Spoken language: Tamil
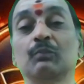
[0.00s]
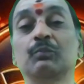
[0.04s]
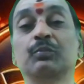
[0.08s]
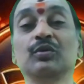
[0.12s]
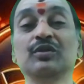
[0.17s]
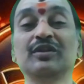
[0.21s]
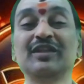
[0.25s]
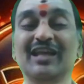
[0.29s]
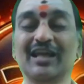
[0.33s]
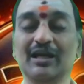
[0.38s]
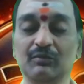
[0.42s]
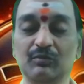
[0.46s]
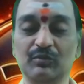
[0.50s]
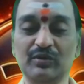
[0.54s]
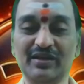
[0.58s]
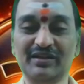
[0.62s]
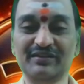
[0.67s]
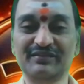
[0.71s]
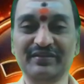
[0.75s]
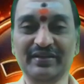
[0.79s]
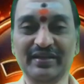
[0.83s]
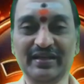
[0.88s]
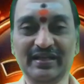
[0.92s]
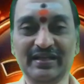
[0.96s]
புதிய
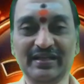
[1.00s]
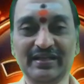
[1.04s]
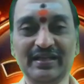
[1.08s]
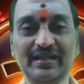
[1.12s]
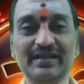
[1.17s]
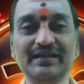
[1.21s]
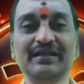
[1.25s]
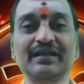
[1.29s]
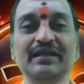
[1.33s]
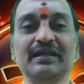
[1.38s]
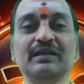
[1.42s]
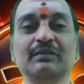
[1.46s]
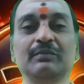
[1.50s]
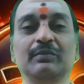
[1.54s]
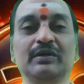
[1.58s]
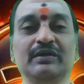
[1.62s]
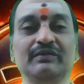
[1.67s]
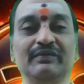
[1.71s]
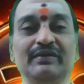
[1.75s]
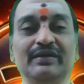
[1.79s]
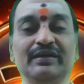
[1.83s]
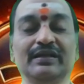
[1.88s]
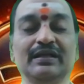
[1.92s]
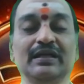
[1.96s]
முயற்சிகளிலே
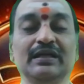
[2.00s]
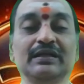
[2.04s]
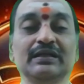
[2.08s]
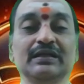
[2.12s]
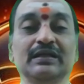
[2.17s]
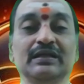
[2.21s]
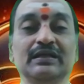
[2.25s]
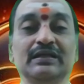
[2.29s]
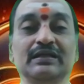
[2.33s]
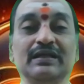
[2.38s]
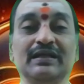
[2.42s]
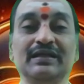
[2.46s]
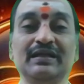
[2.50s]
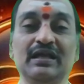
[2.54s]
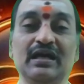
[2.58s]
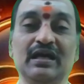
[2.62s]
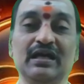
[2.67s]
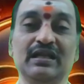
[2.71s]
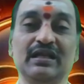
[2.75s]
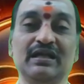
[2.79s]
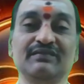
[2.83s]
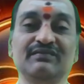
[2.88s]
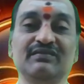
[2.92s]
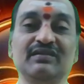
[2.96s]
ஈடுபடுவீர்கள்
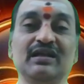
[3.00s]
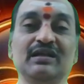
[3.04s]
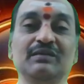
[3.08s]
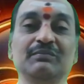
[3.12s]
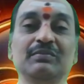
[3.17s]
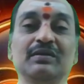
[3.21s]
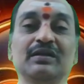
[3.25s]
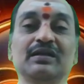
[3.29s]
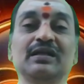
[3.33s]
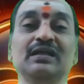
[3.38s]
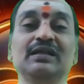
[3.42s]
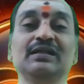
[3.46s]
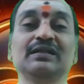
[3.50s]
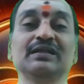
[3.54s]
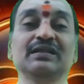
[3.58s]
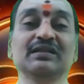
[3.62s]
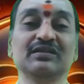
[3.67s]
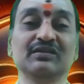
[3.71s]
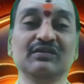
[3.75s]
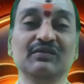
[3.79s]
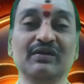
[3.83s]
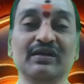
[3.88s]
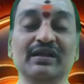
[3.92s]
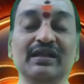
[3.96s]
கன்னியாராசி அன்பர்கள்
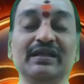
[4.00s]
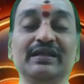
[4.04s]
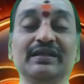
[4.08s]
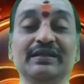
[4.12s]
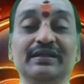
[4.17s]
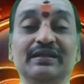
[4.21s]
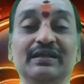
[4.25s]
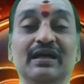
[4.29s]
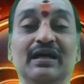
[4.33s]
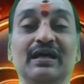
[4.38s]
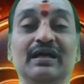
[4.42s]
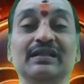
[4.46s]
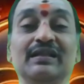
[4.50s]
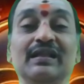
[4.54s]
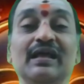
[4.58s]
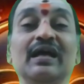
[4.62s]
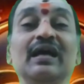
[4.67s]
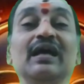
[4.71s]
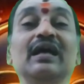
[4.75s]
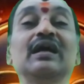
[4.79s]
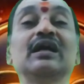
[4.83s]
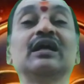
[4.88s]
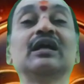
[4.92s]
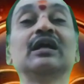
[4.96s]
இதுவரை இல்லாத
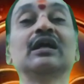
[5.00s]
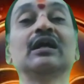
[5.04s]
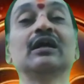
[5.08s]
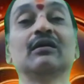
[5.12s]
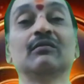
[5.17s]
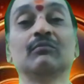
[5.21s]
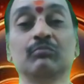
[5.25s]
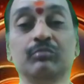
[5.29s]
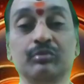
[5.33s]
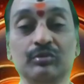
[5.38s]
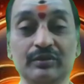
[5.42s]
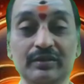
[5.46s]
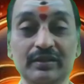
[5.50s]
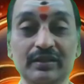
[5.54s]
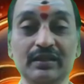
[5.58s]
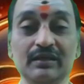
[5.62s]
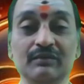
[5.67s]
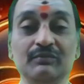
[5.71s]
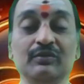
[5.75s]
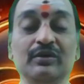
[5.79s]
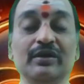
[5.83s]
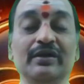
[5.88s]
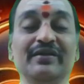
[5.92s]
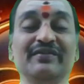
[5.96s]
புதிய
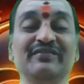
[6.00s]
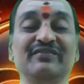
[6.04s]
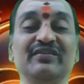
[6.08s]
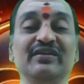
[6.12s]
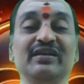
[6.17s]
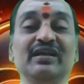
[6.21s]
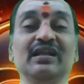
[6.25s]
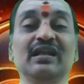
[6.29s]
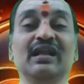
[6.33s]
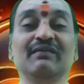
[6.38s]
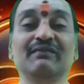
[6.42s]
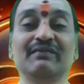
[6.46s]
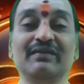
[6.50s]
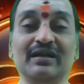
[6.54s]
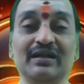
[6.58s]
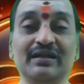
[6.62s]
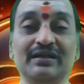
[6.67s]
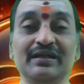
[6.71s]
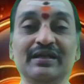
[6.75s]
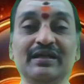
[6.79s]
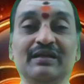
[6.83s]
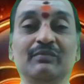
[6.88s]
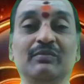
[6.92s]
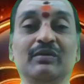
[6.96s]
முயற்சியில் அவர்கள்
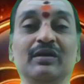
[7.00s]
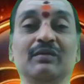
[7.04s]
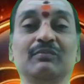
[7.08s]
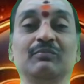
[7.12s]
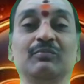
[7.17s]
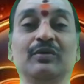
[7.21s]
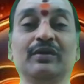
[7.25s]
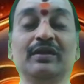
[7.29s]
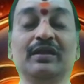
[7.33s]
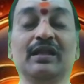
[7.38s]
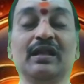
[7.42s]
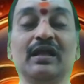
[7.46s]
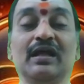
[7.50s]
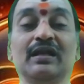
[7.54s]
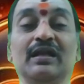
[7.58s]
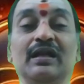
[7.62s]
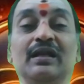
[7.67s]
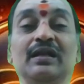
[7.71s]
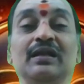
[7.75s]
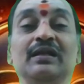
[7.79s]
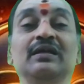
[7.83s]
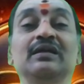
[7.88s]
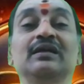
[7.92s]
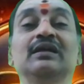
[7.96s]
ஈடுபடப்
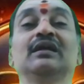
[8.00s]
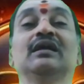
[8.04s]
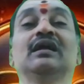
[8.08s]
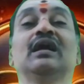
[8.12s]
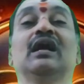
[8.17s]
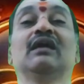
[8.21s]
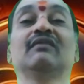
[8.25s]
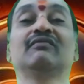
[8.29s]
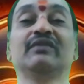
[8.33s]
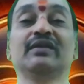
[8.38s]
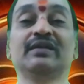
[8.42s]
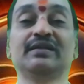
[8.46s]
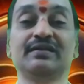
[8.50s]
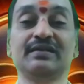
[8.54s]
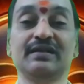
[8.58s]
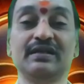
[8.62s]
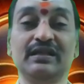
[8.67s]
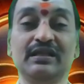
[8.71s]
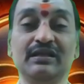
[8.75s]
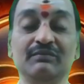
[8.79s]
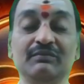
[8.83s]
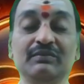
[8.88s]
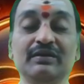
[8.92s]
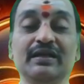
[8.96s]
போகிறார்கள்
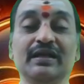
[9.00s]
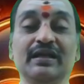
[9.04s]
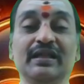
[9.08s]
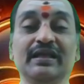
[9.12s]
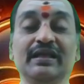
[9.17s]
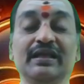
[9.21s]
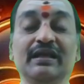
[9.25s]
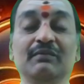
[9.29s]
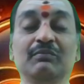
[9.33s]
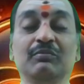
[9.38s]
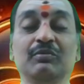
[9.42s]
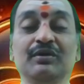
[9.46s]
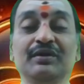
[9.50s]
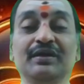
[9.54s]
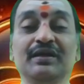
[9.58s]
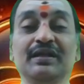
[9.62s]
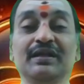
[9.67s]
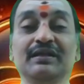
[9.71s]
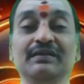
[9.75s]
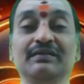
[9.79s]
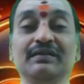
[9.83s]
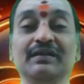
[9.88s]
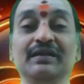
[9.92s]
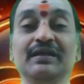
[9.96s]
வெற்றியும் கிடைக்கப்
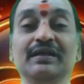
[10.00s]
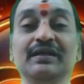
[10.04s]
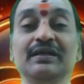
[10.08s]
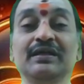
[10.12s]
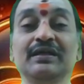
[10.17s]
போகிறது